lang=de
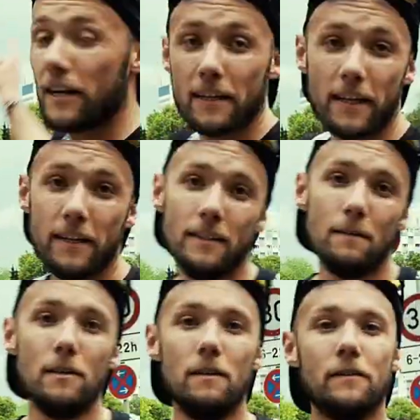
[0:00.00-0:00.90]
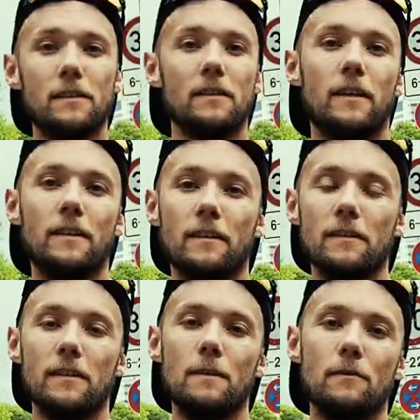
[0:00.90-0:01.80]
der Laterne hinter mir wird sich dann
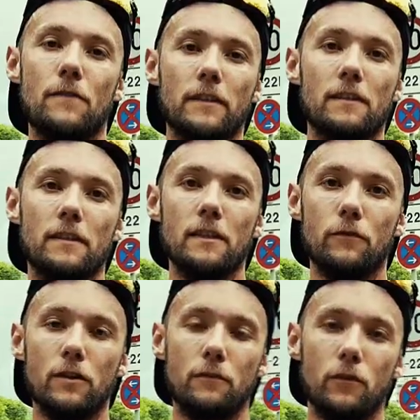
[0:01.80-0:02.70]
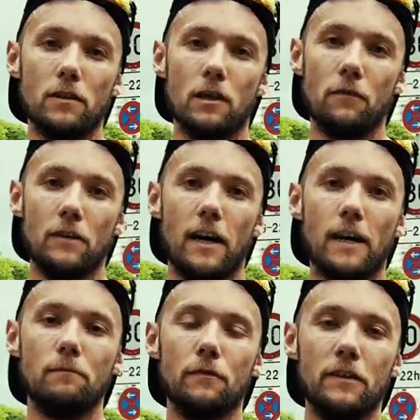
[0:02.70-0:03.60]
Christi Himmelfahrt das Ziel für den Volkslauf in
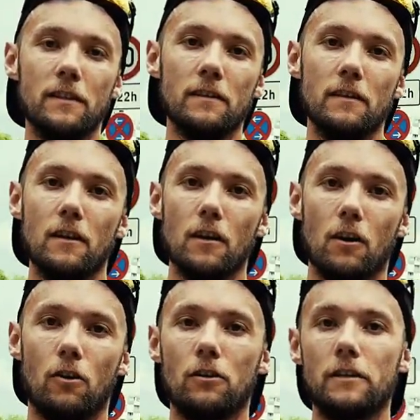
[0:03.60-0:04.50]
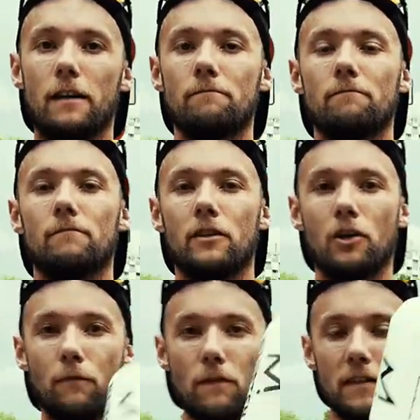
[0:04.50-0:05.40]
Hagen befinden. Und ja, ich
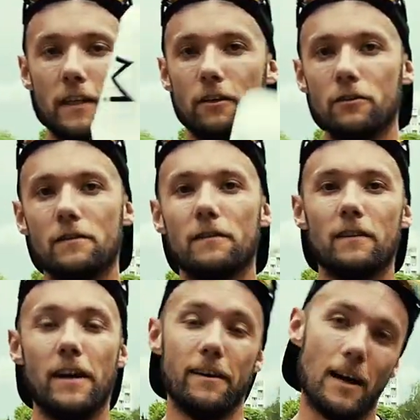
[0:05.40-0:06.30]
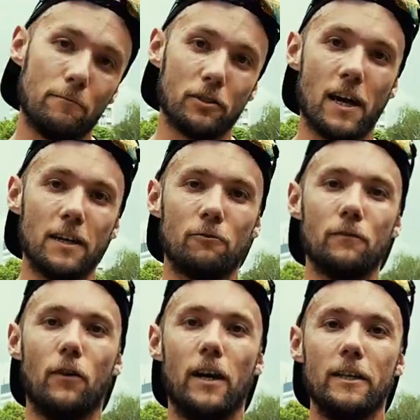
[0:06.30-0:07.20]
hoffe, wir sehen uns am Start und
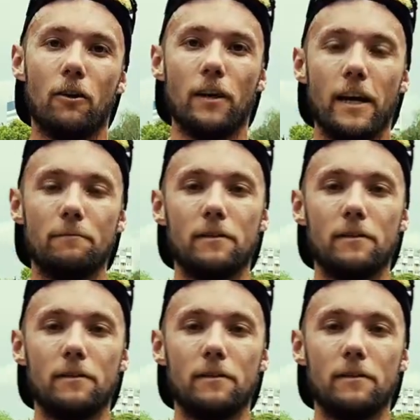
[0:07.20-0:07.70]
vor allen Dingen auch nachher im